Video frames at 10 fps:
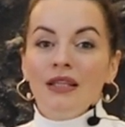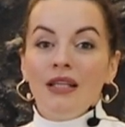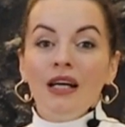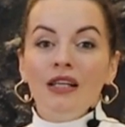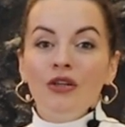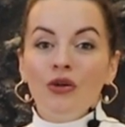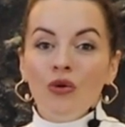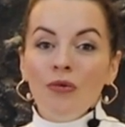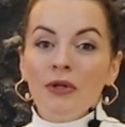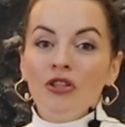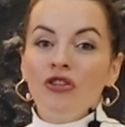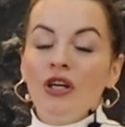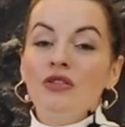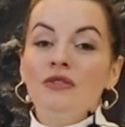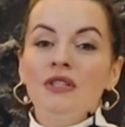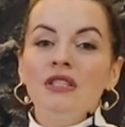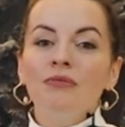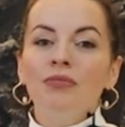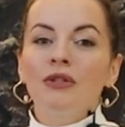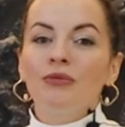Так легко прощаюсь с
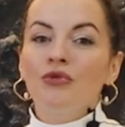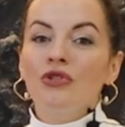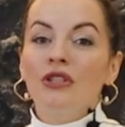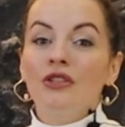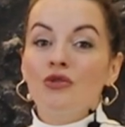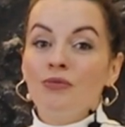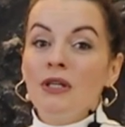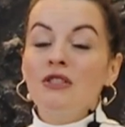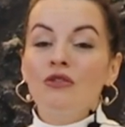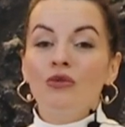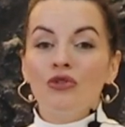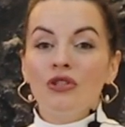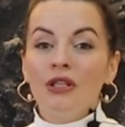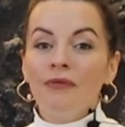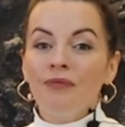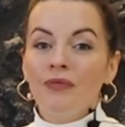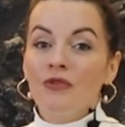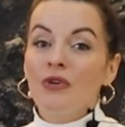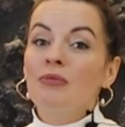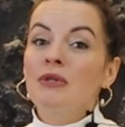весом, потому что наступает сложный
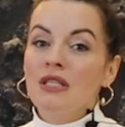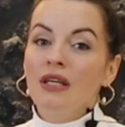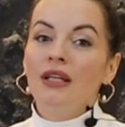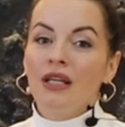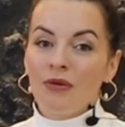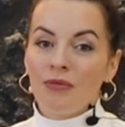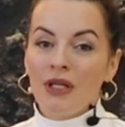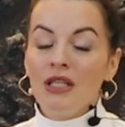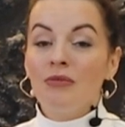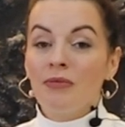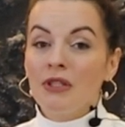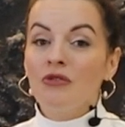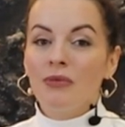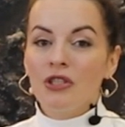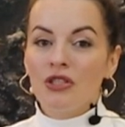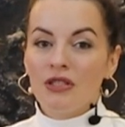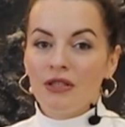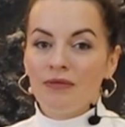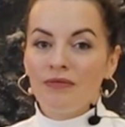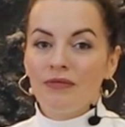в эмоциональном плане момент в моей
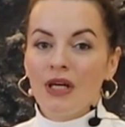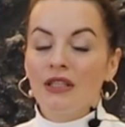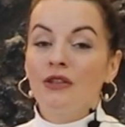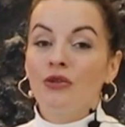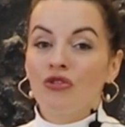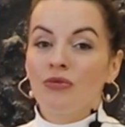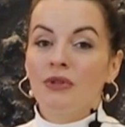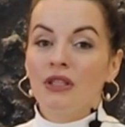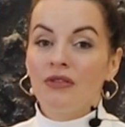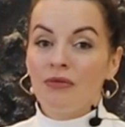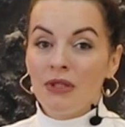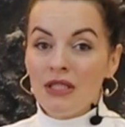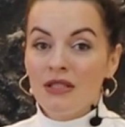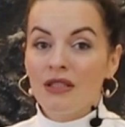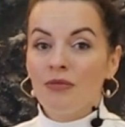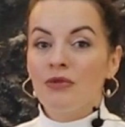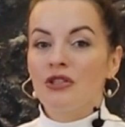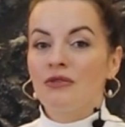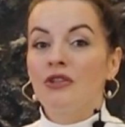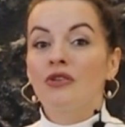жизни. Когда дочке было 2 месяца, я
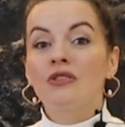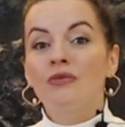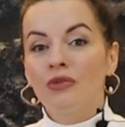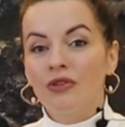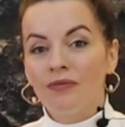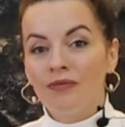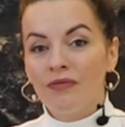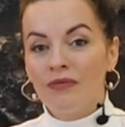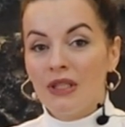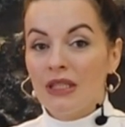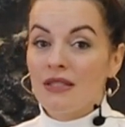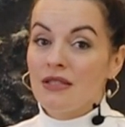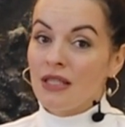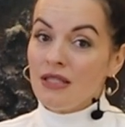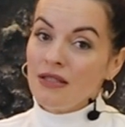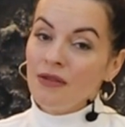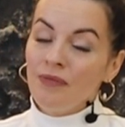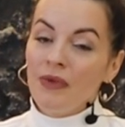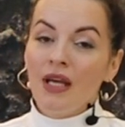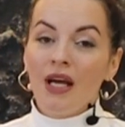переживаю развод. И на стрессе
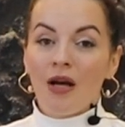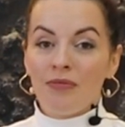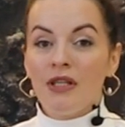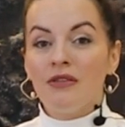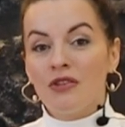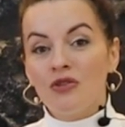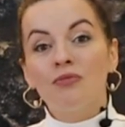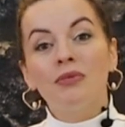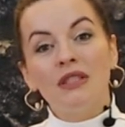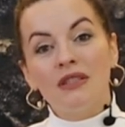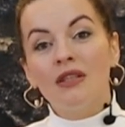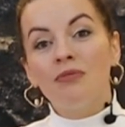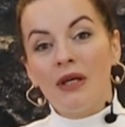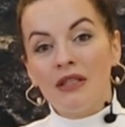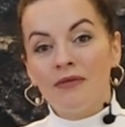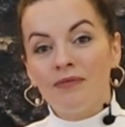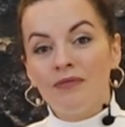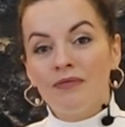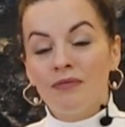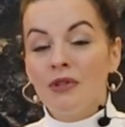опять вешу 55,
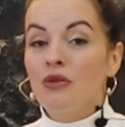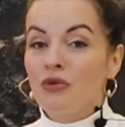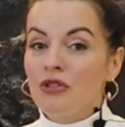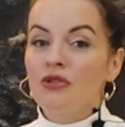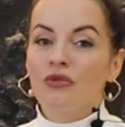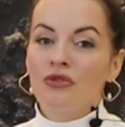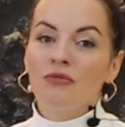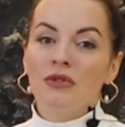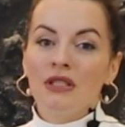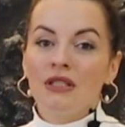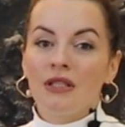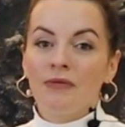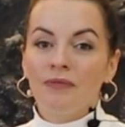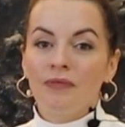при росте 173.